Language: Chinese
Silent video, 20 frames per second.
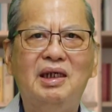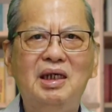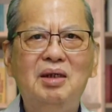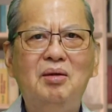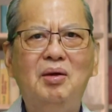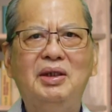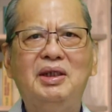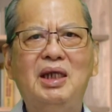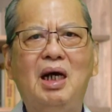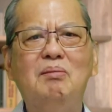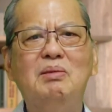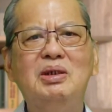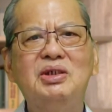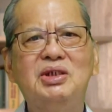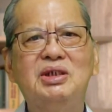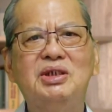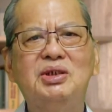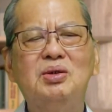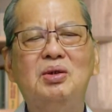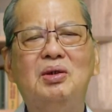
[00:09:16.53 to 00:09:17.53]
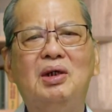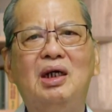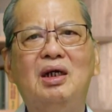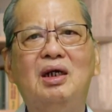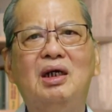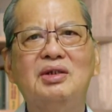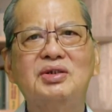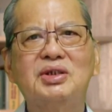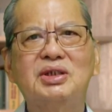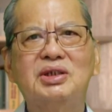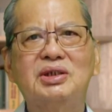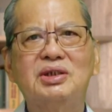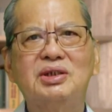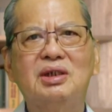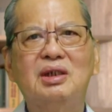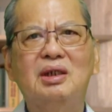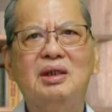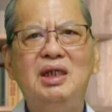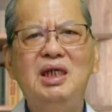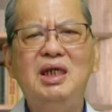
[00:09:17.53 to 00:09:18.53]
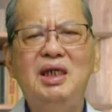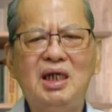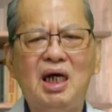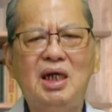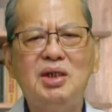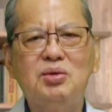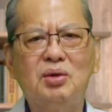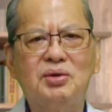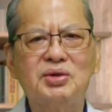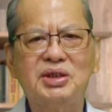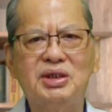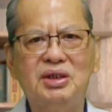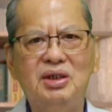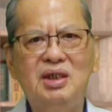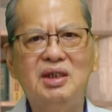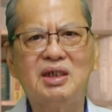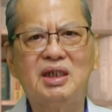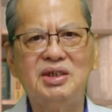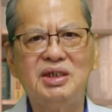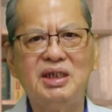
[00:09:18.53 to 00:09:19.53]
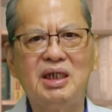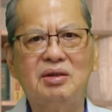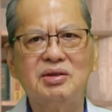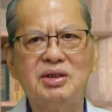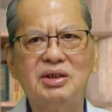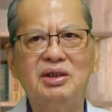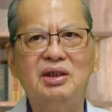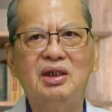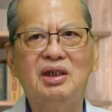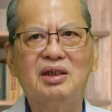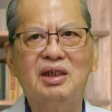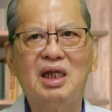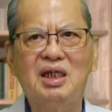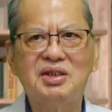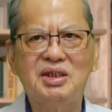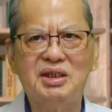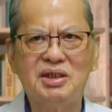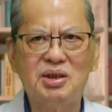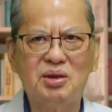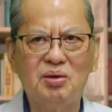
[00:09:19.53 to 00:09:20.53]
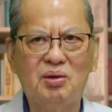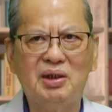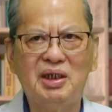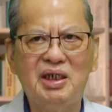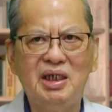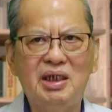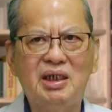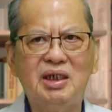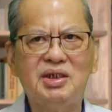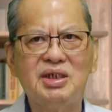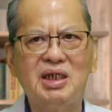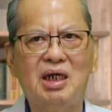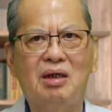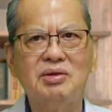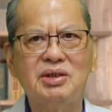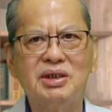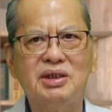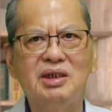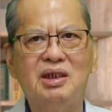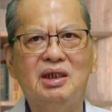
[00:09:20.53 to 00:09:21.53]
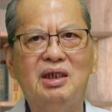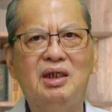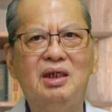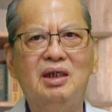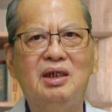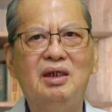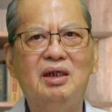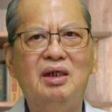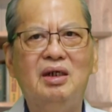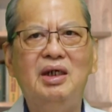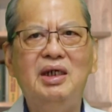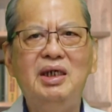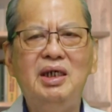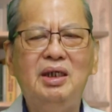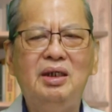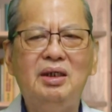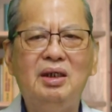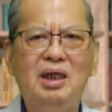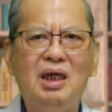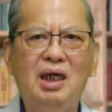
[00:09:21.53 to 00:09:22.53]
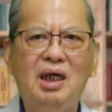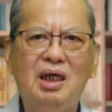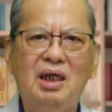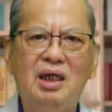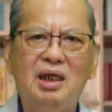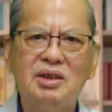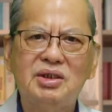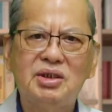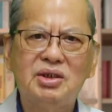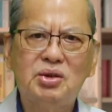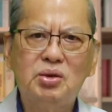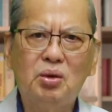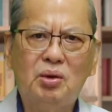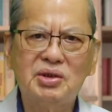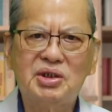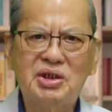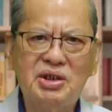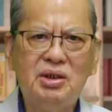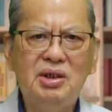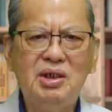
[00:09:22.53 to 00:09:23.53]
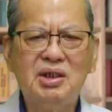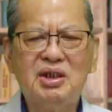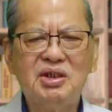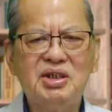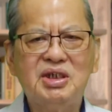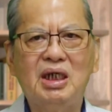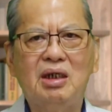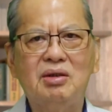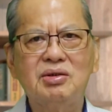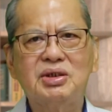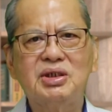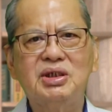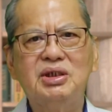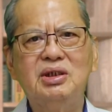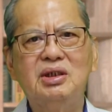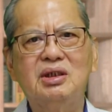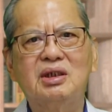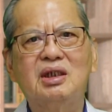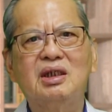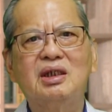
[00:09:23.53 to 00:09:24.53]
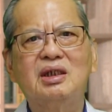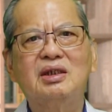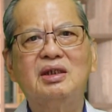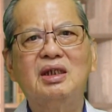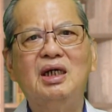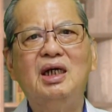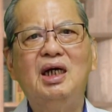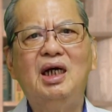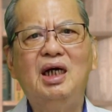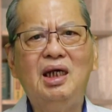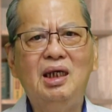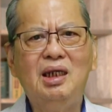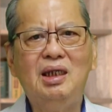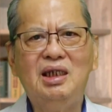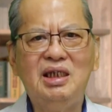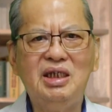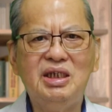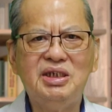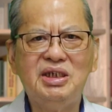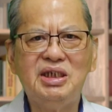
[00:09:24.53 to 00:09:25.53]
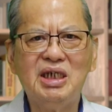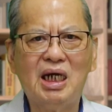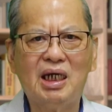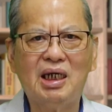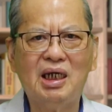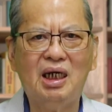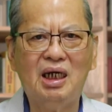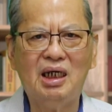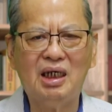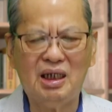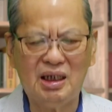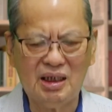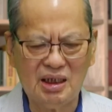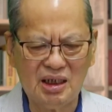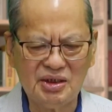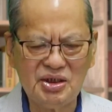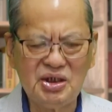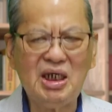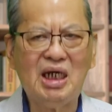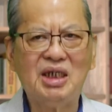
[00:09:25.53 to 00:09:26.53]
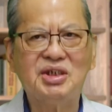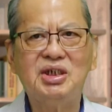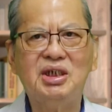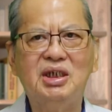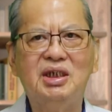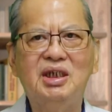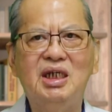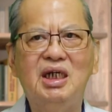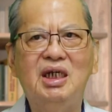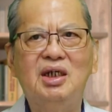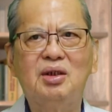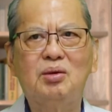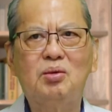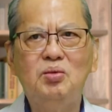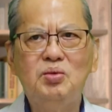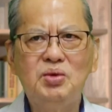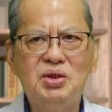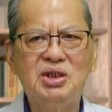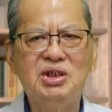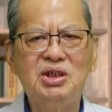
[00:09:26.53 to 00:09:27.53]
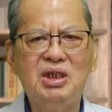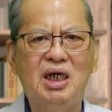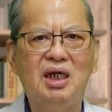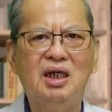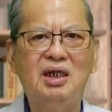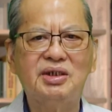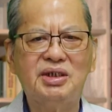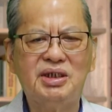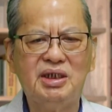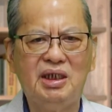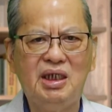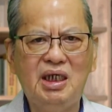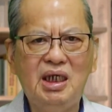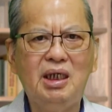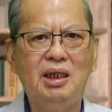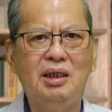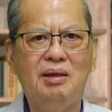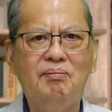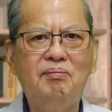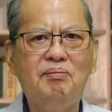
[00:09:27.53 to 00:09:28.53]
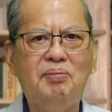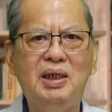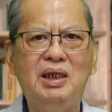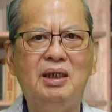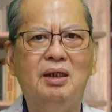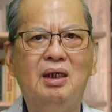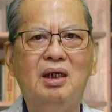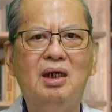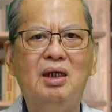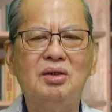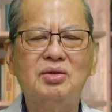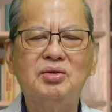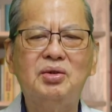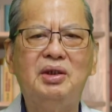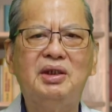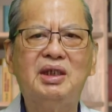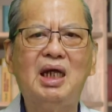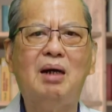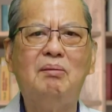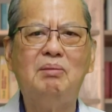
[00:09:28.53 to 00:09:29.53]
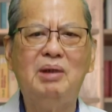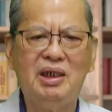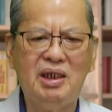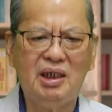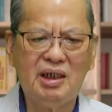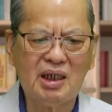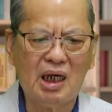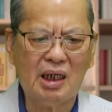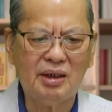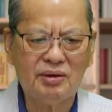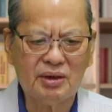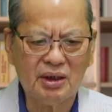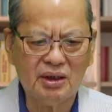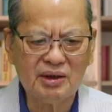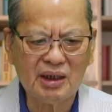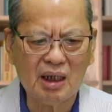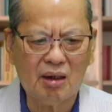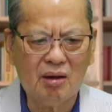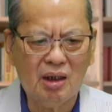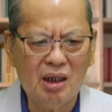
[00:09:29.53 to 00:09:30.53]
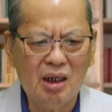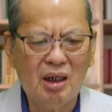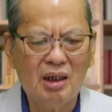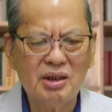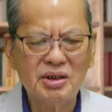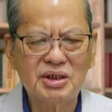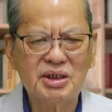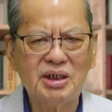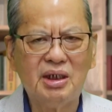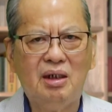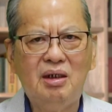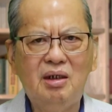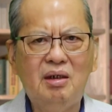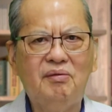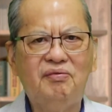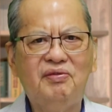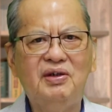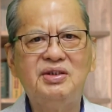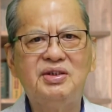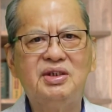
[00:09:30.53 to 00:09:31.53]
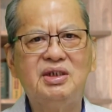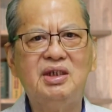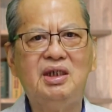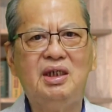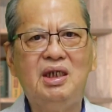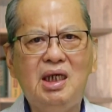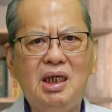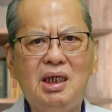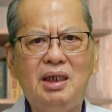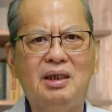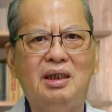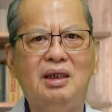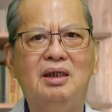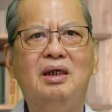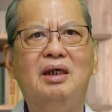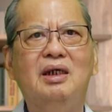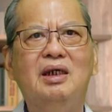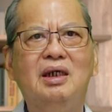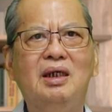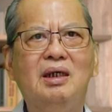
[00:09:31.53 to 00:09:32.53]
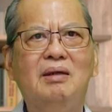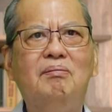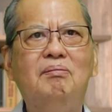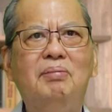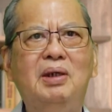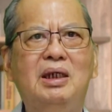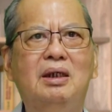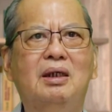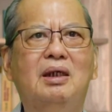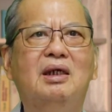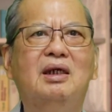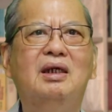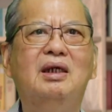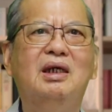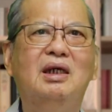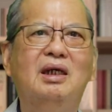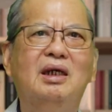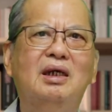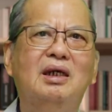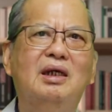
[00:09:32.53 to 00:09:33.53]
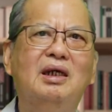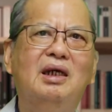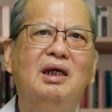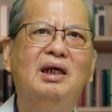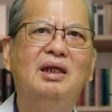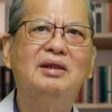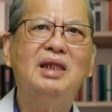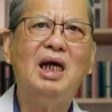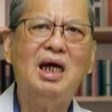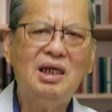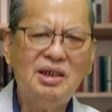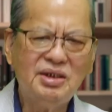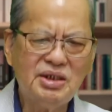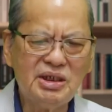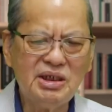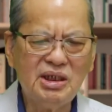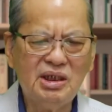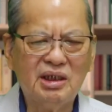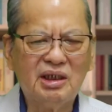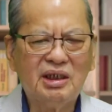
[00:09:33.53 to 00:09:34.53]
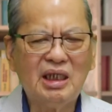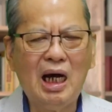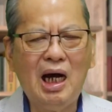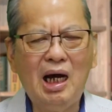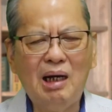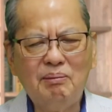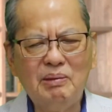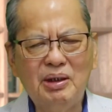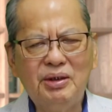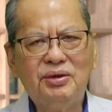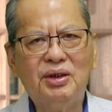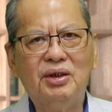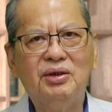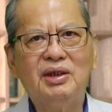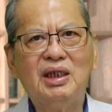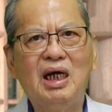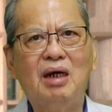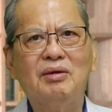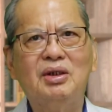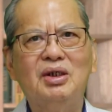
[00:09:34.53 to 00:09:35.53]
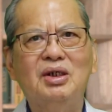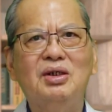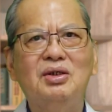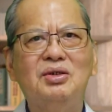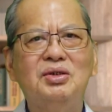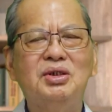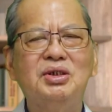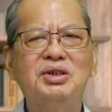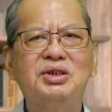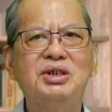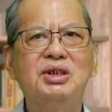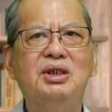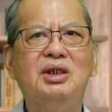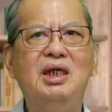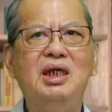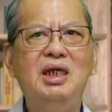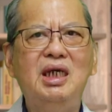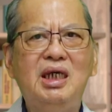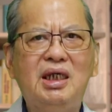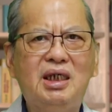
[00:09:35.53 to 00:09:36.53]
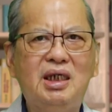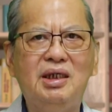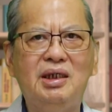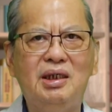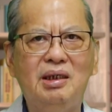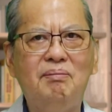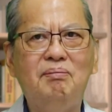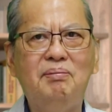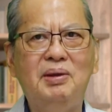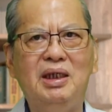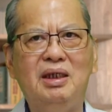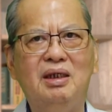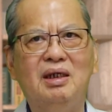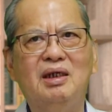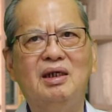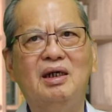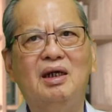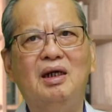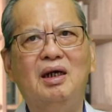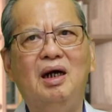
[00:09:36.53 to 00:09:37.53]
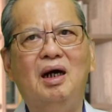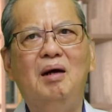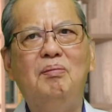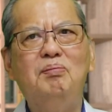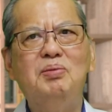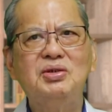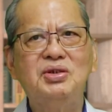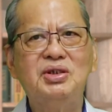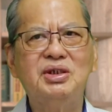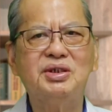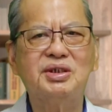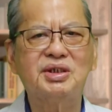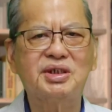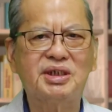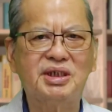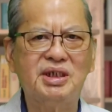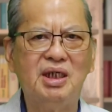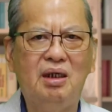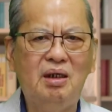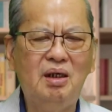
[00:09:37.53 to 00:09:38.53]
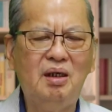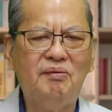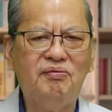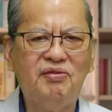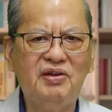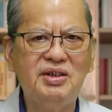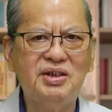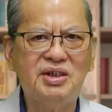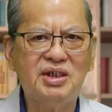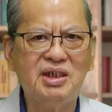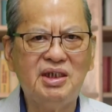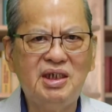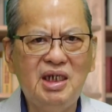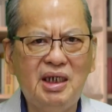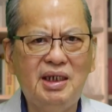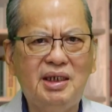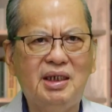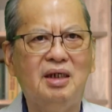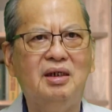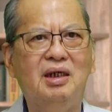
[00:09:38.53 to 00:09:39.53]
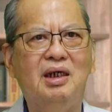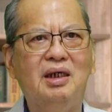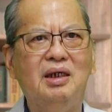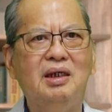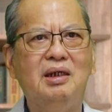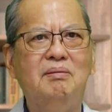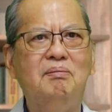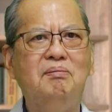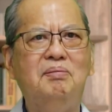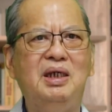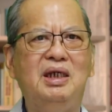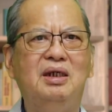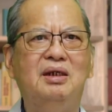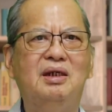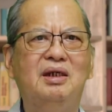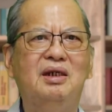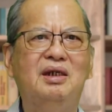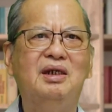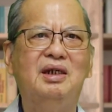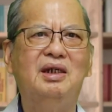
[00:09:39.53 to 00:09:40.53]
因为他们只做应该做十二个小时，但只做了一个小时。而一做十二个小时的合理价价钱呢，工资呢是一银币，所以他们应该得到十二分之一的银币，但是他们得到的却是一个银币，而不是十二分之一的银币。